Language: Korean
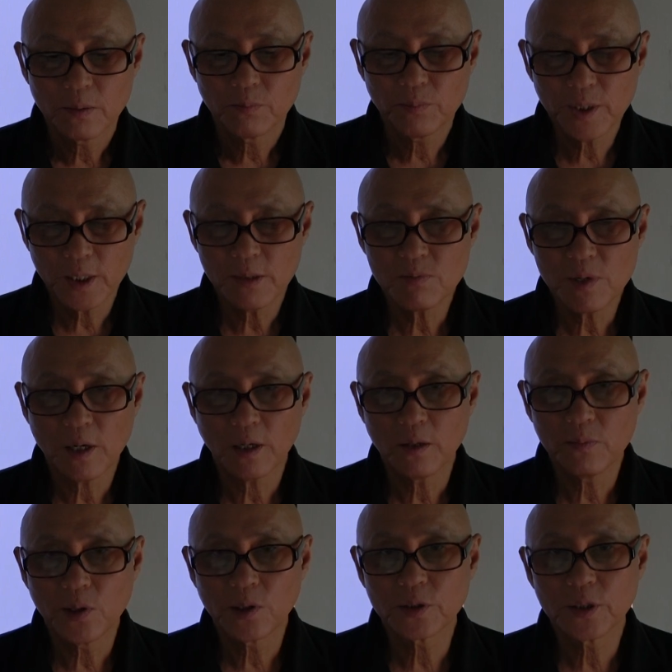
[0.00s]
피임약을
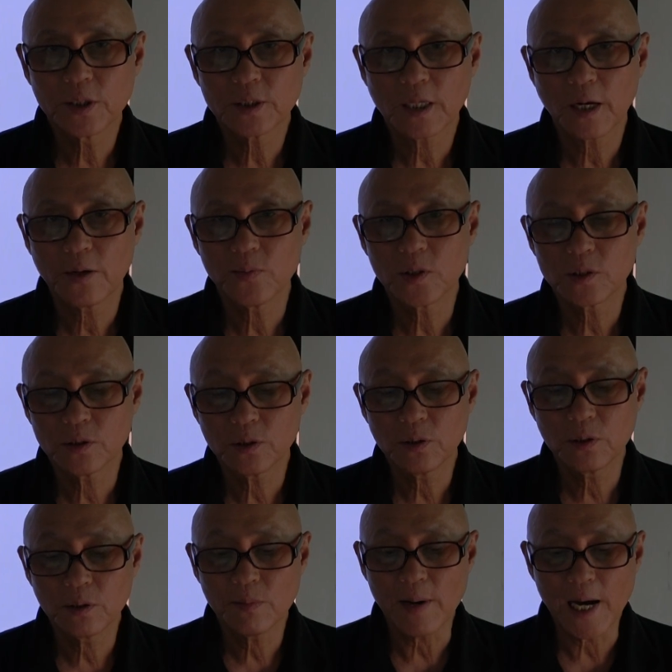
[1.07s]
먹는 사람에서
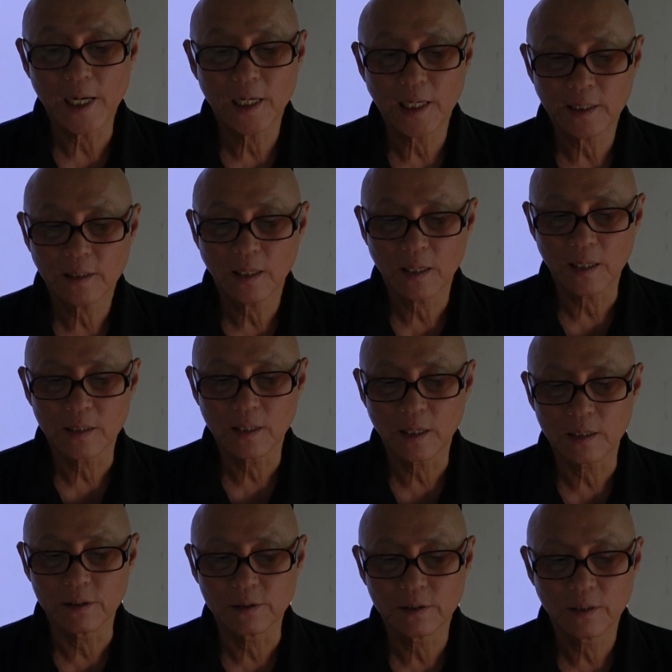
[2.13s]
더 많이
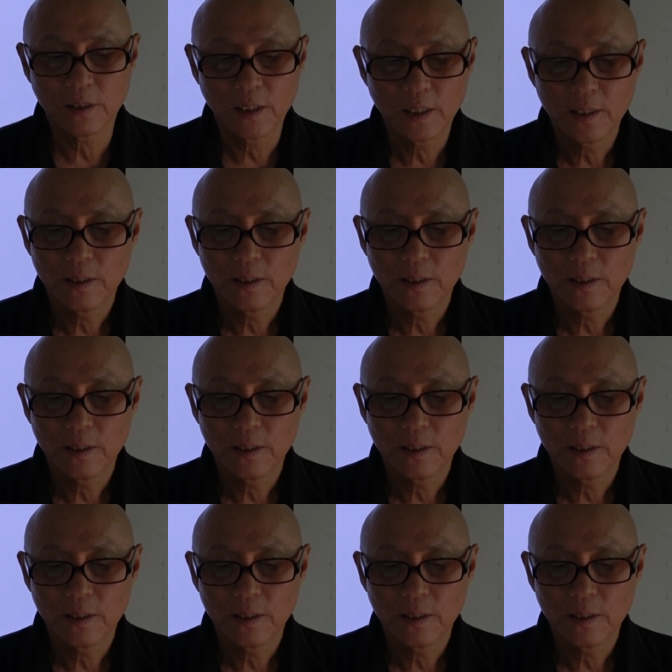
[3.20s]
나타난다는